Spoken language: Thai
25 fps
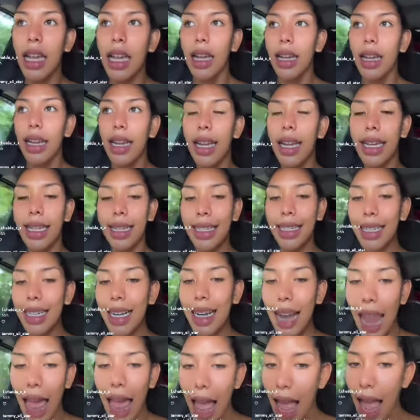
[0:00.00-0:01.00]
หิน
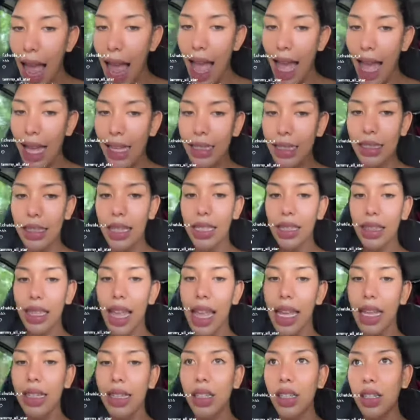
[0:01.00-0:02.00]
กลาง ตั้ง
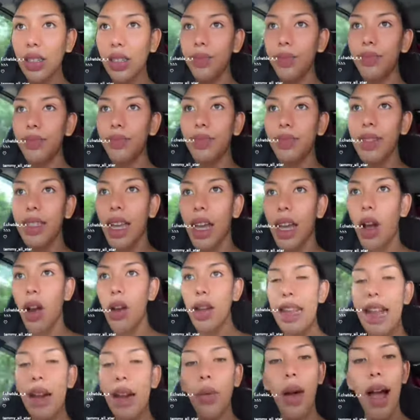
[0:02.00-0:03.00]
แต่เขา
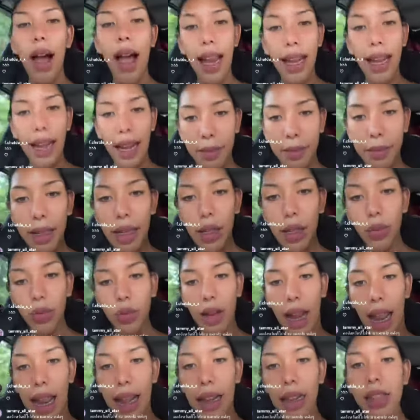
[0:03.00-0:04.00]
เรียกว่าอะไรไม่รู้
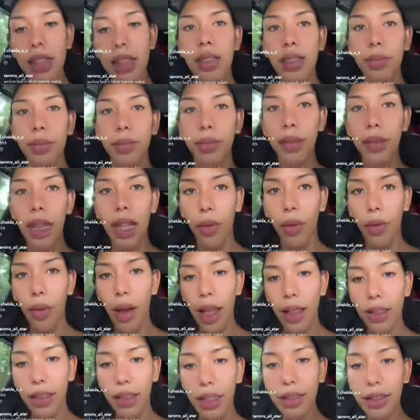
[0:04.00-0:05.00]
นะ ลืมแล้ว
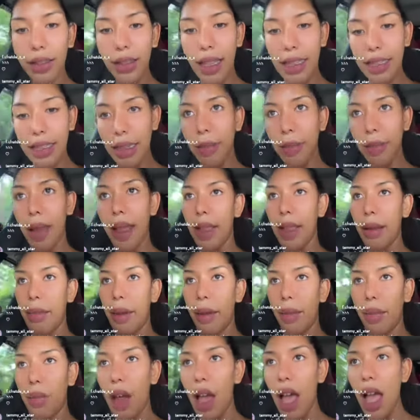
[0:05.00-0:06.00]
อะตั้งแต่สมัย
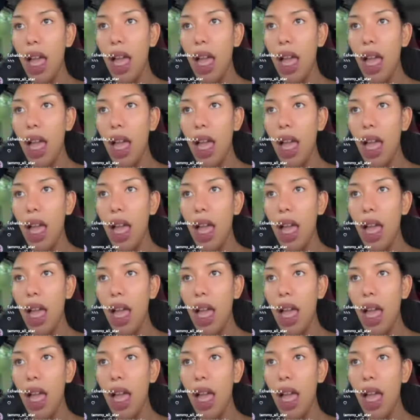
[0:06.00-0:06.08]
แบบว่า